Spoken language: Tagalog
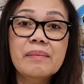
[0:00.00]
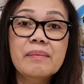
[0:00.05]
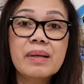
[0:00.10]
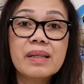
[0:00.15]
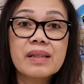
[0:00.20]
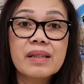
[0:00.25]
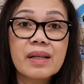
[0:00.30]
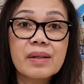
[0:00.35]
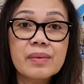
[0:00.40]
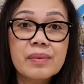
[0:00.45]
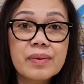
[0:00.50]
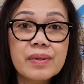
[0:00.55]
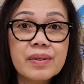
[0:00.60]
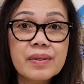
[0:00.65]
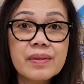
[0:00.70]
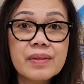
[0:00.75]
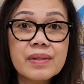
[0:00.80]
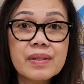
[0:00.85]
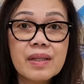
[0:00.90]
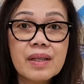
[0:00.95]
But the good
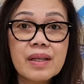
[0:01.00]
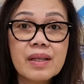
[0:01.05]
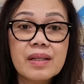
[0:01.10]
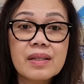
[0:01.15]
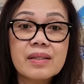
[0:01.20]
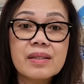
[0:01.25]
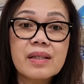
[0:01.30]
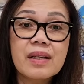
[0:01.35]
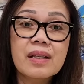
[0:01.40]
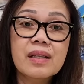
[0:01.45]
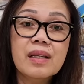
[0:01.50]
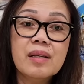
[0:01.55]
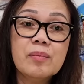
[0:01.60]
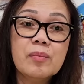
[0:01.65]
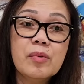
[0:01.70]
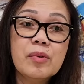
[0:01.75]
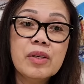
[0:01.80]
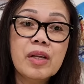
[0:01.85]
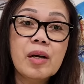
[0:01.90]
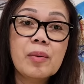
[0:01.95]
news is, hindi
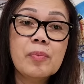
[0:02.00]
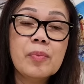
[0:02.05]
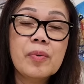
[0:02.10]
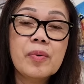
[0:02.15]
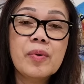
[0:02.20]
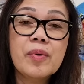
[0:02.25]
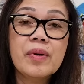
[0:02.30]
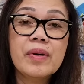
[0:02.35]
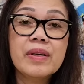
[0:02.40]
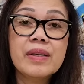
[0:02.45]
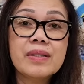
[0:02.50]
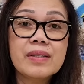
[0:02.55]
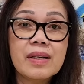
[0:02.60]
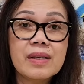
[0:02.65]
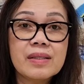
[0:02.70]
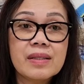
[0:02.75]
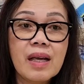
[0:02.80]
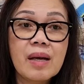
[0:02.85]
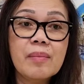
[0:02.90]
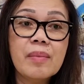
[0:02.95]
muna po
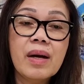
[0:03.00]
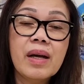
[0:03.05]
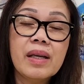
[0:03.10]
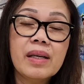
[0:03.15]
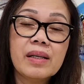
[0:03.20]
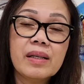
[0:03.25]
isasama,